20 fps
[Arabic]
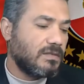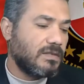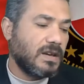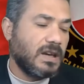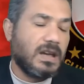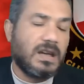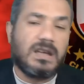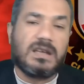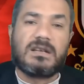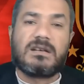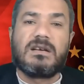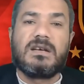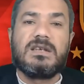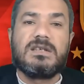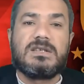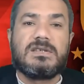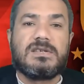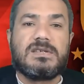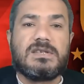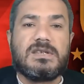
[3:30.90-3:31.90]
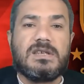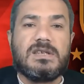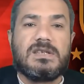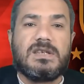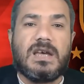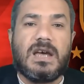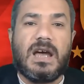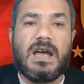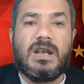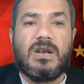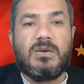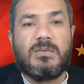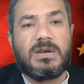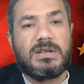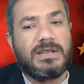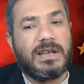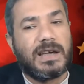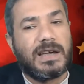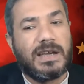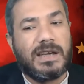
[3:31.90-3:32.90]
فالرئيس السيسي قال له ما
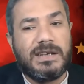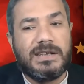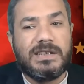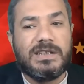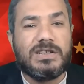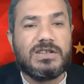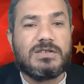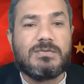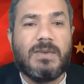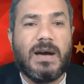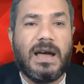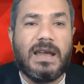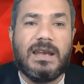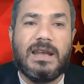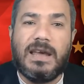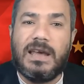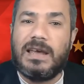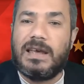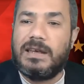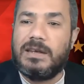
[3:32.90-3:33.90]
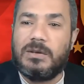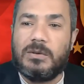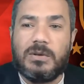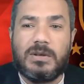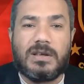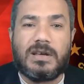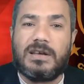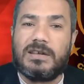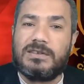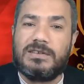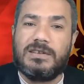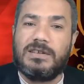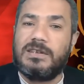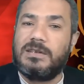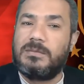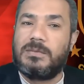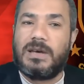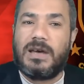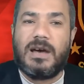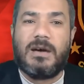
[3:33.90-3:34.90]
تدخلنيش مع الاهلي
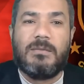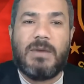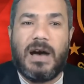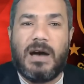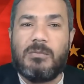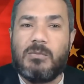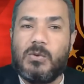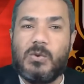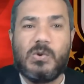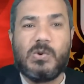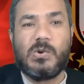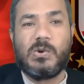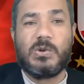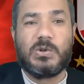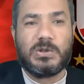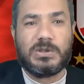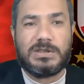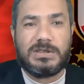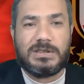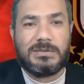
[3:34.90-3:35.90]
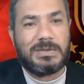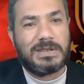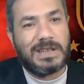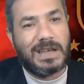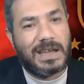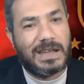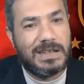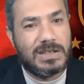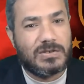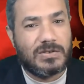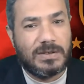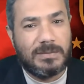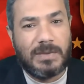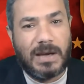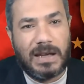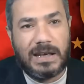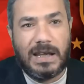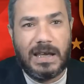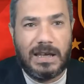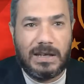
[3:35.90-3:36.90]
والخطيب يا محمود ما تدخلنيش
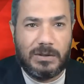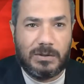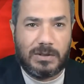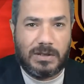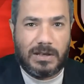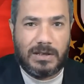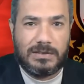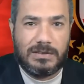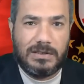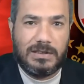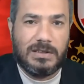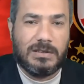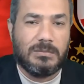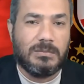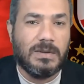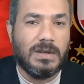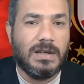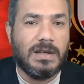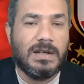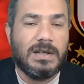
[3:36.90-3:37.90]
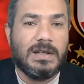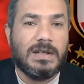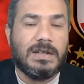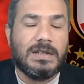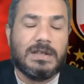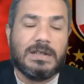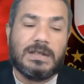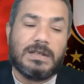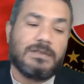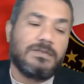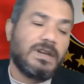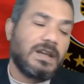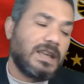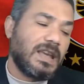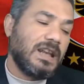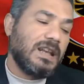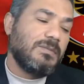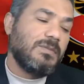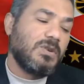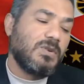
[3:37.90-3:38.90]
مع الاهلي والخطيب
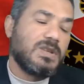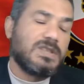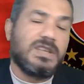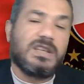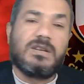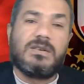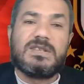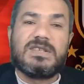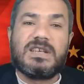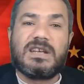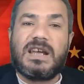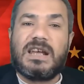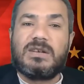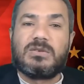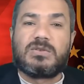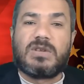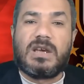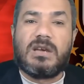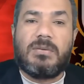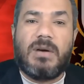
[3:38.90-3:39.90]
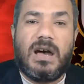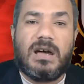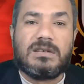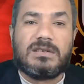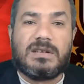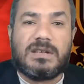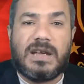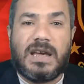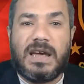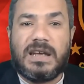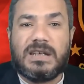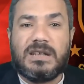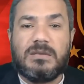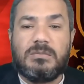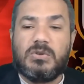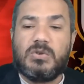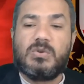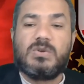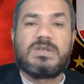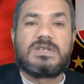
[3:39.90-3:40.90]
فكلم الوزير الوزير قال له طيب حاضر يعني
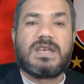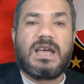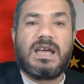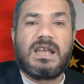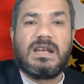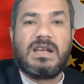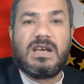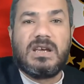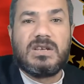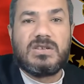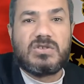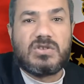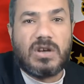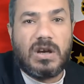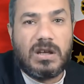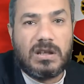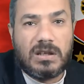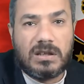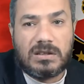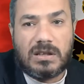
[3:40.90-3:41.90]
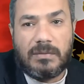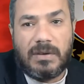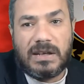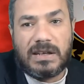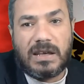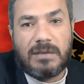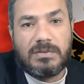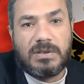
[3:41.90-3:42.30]
بيقول سهله ان شاء الله طبعا